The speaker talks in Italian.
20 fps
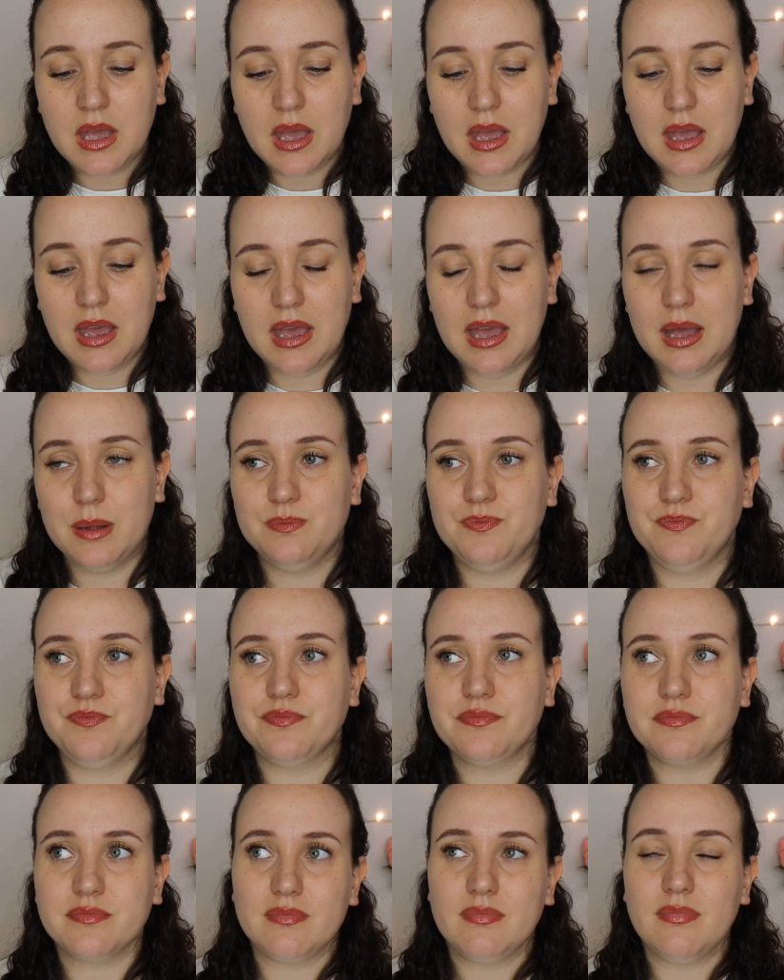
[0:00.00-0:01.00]

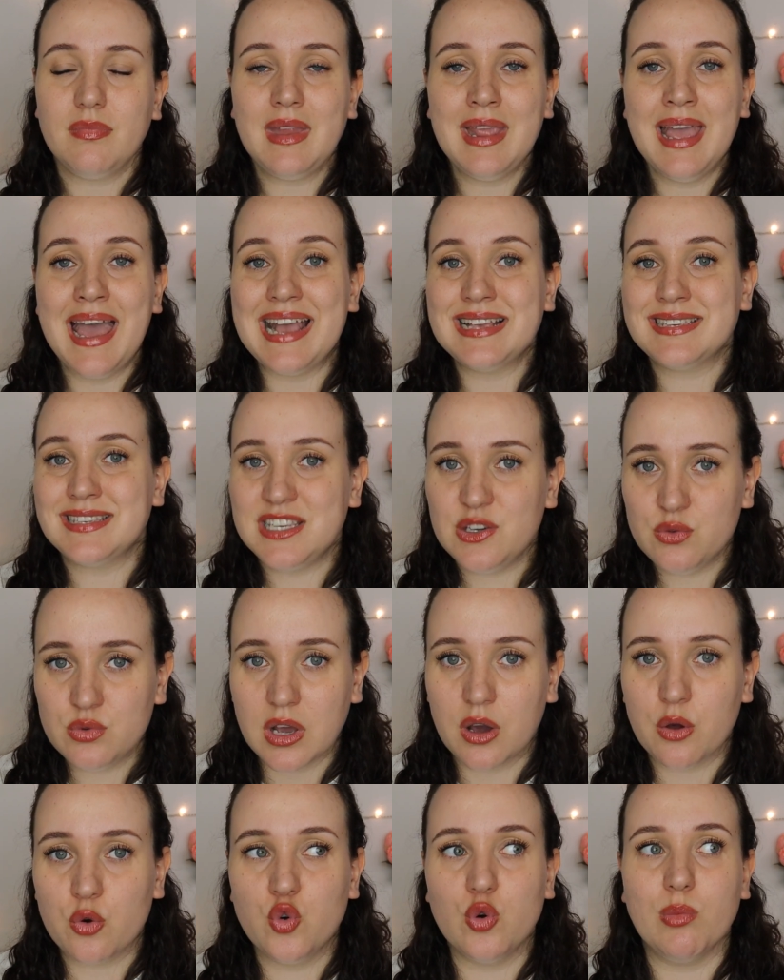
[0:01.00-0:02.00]
ehm, è sì un
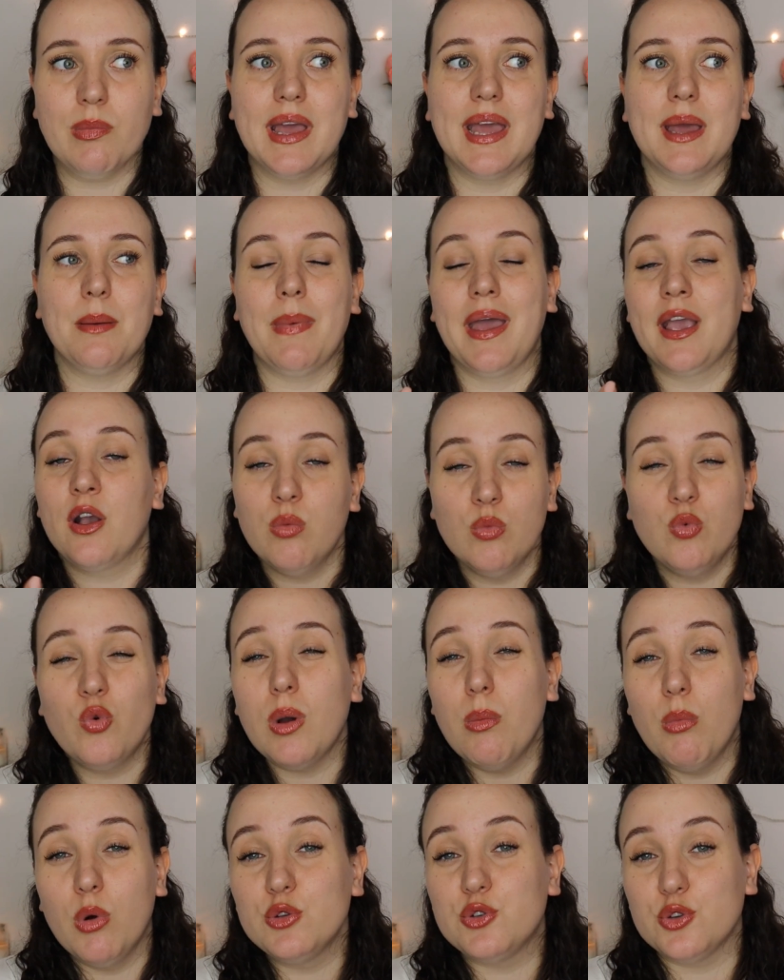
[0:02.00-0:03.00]
agrume ma è
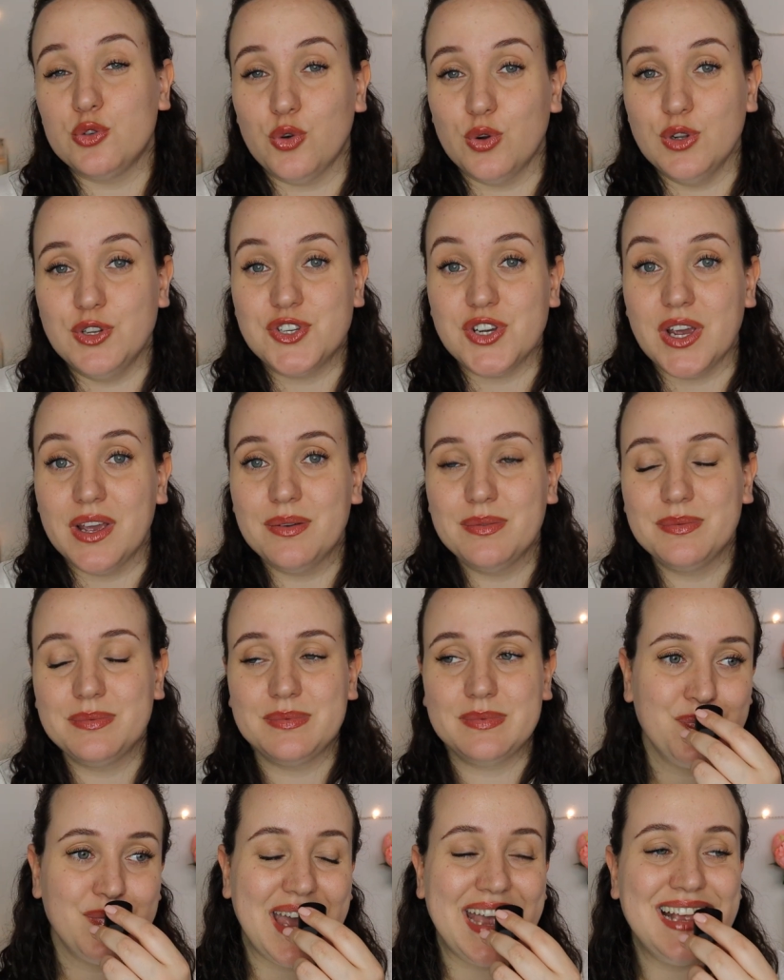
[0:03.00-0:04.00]
comunque molto dolce
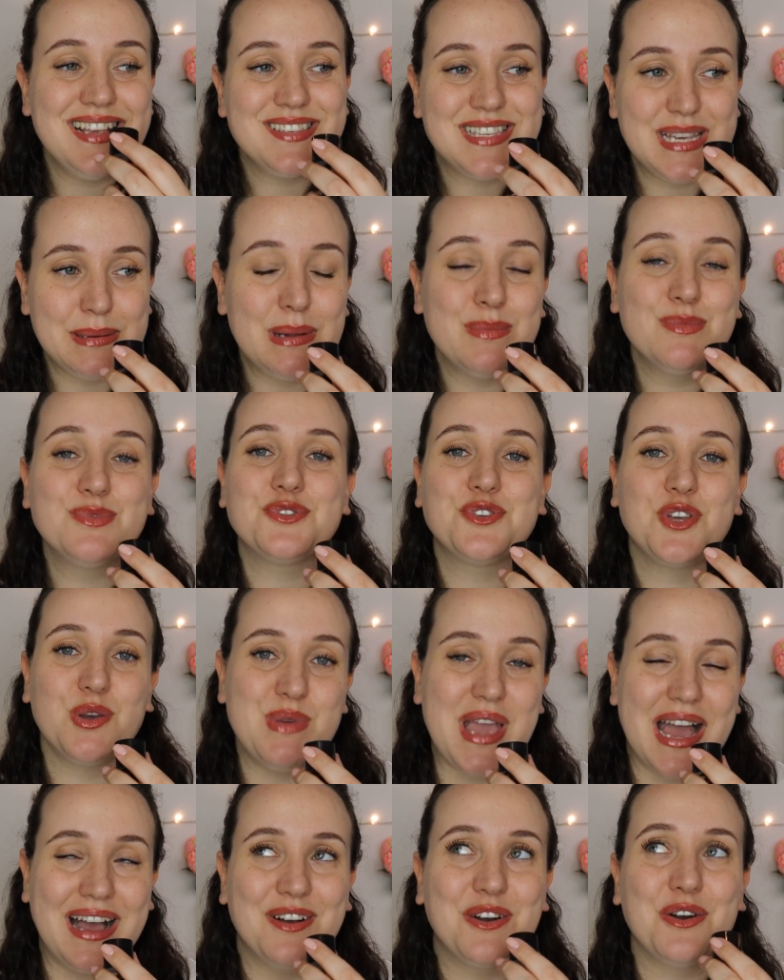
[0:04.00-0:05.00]
e insieme al muschio
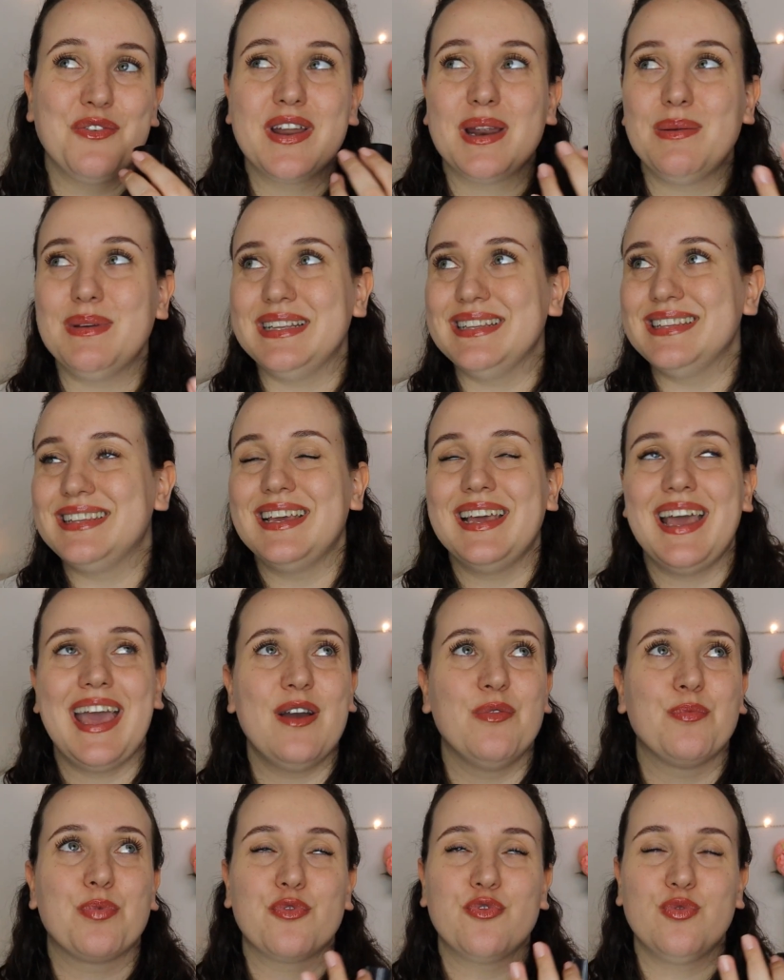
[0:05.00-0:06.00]
bianco veramente è
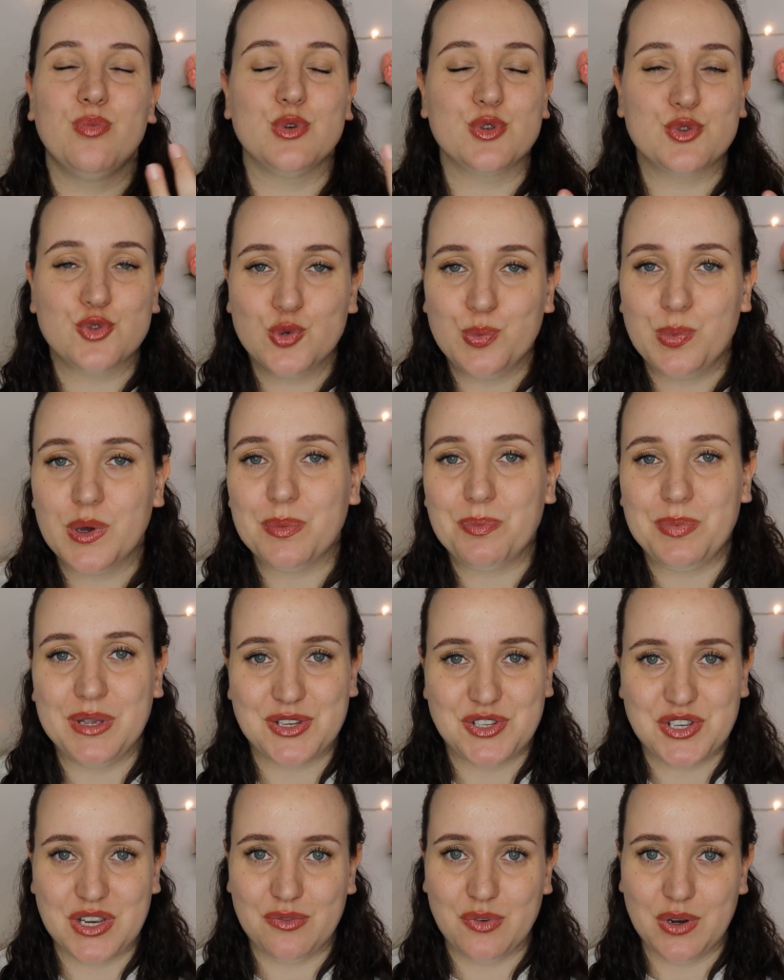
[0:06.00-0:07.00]
un profumo super
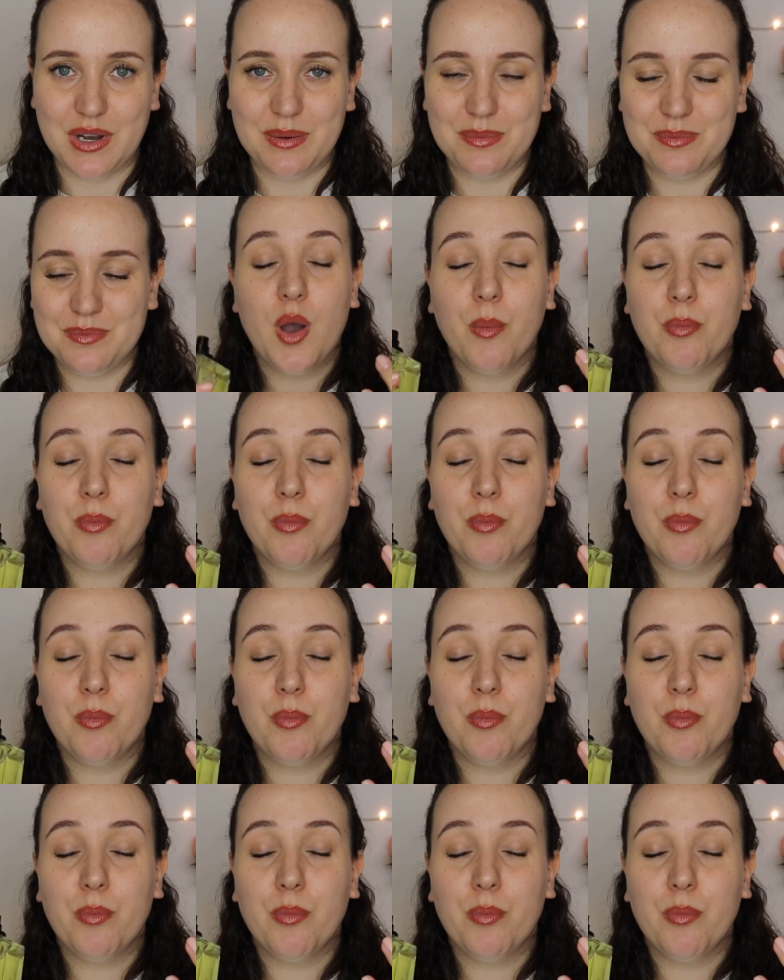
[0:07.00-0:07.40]
piacevole.